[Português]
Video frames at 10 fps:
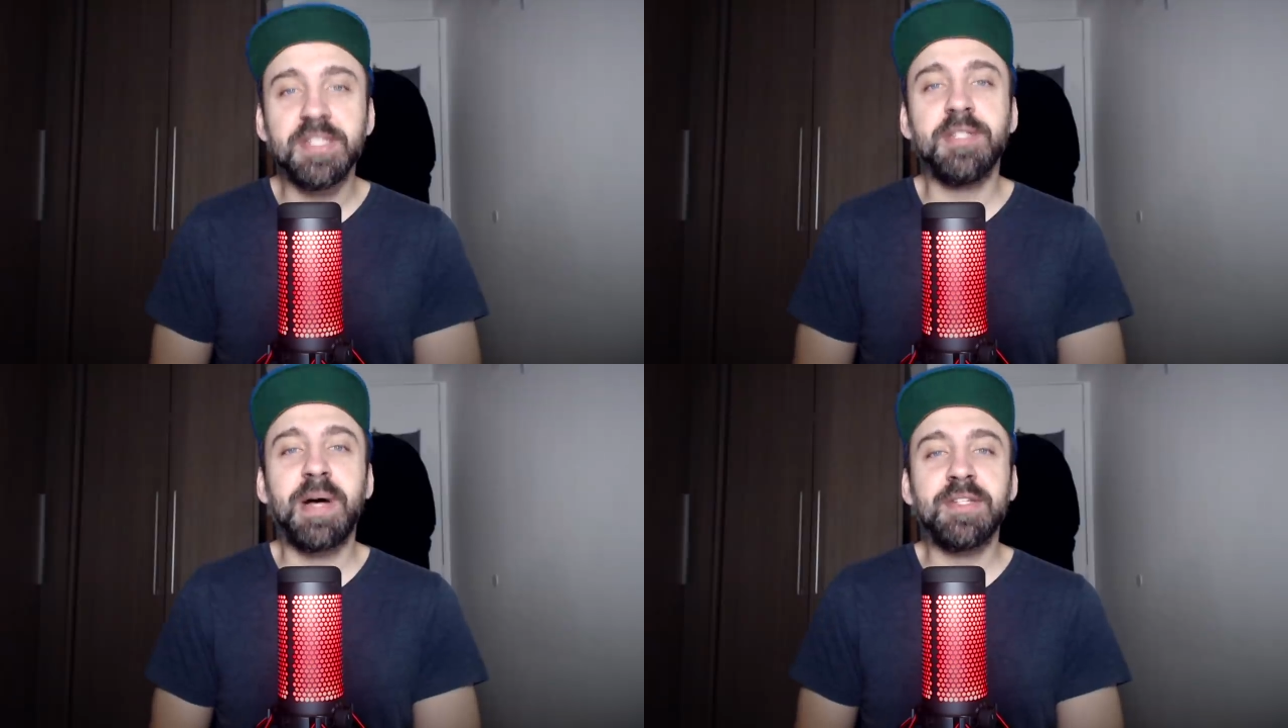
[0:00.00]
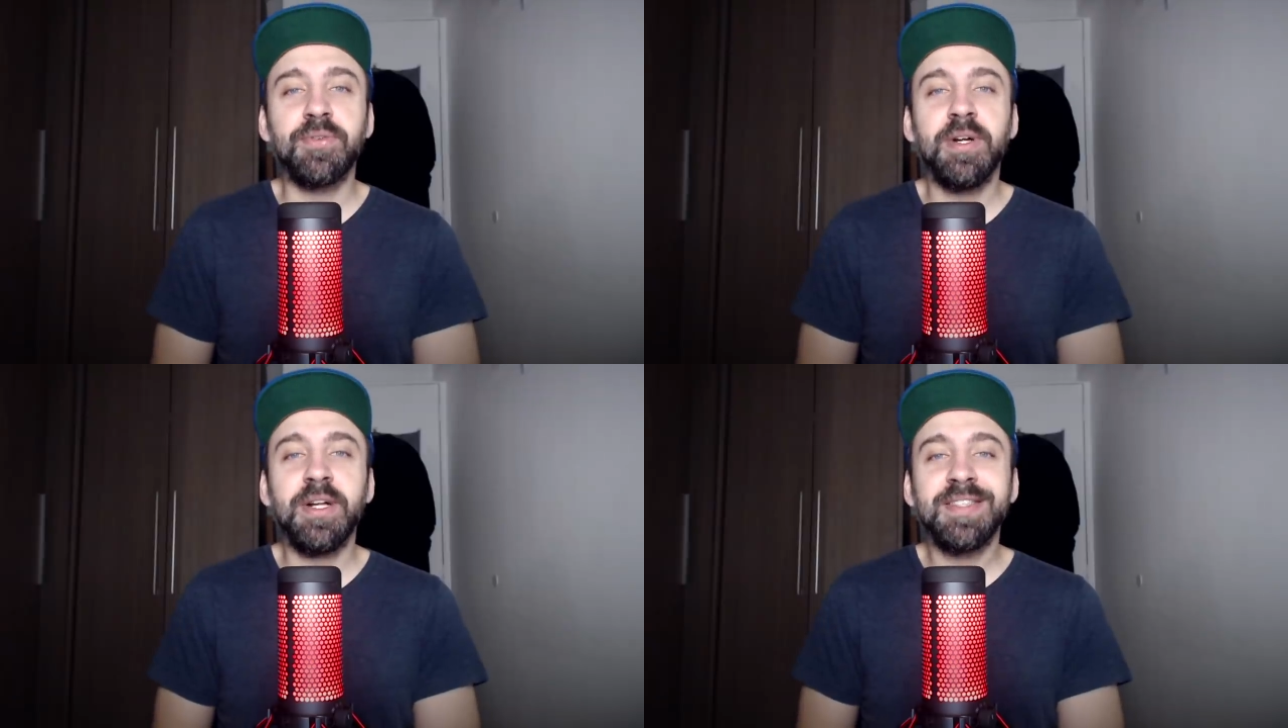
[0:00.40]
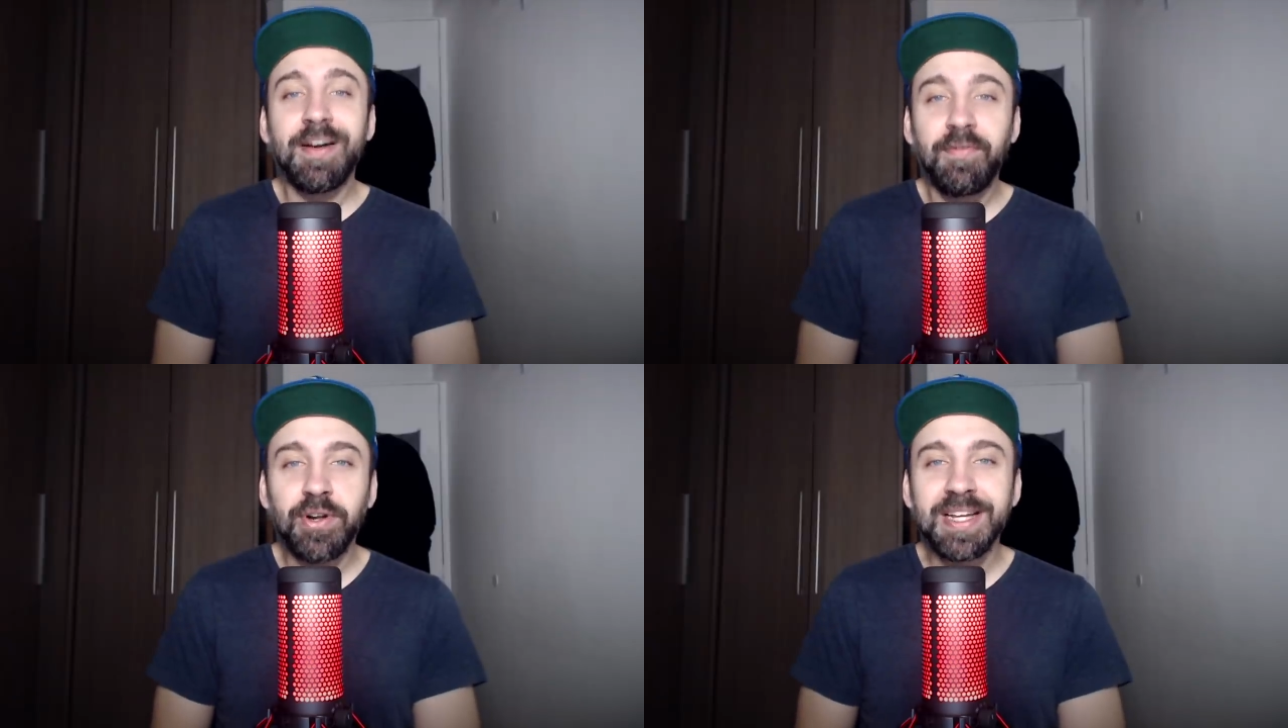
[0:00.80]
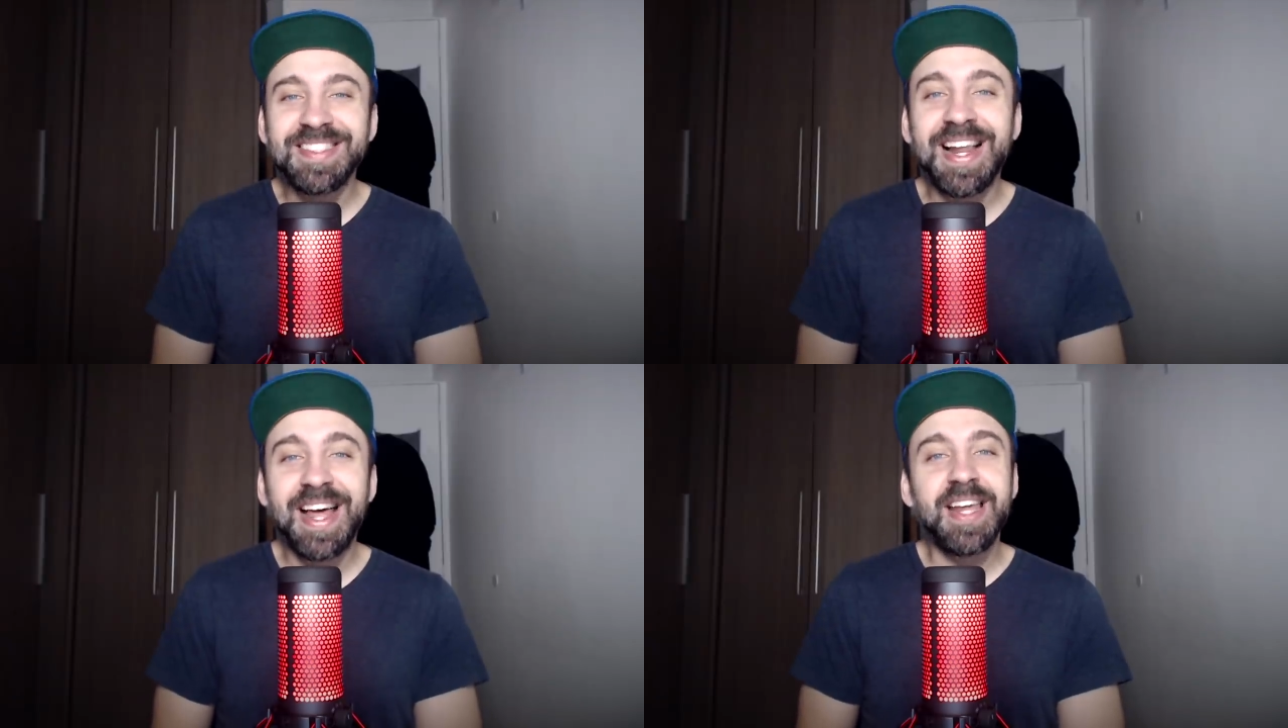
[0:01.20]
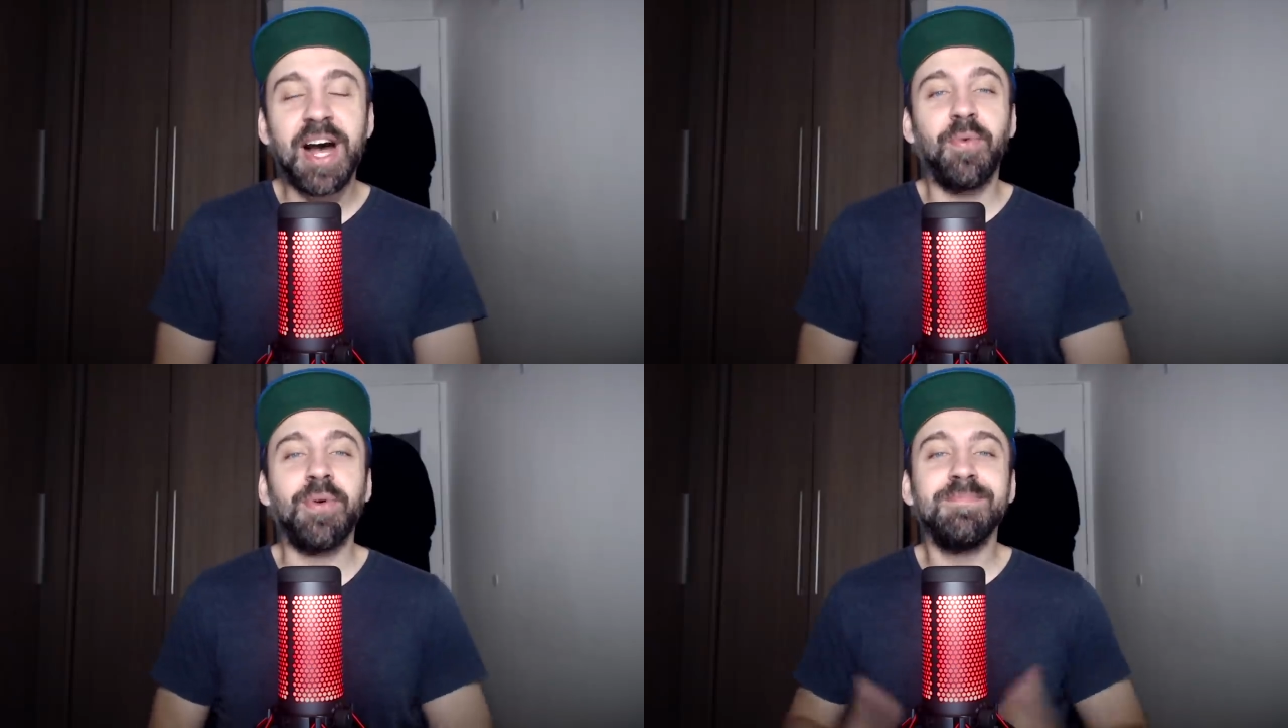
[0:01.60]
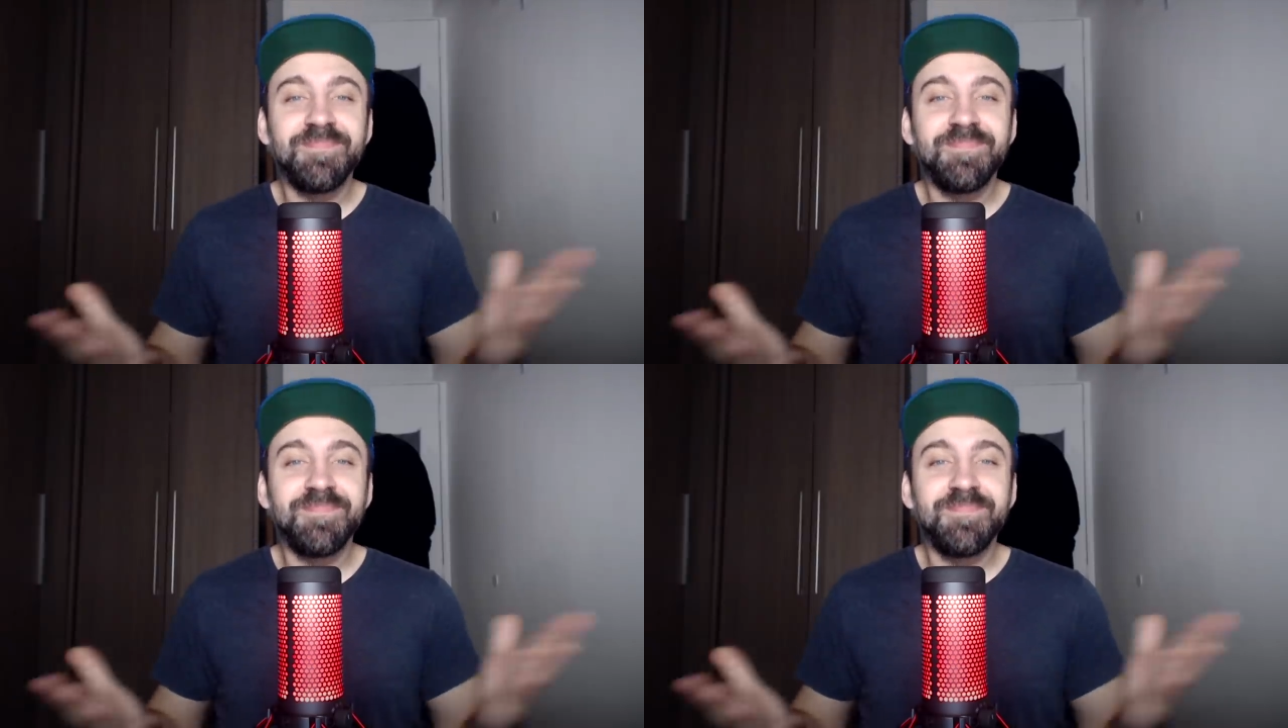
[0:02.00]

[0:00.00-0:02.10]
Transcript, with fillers: de espaço na folha salarial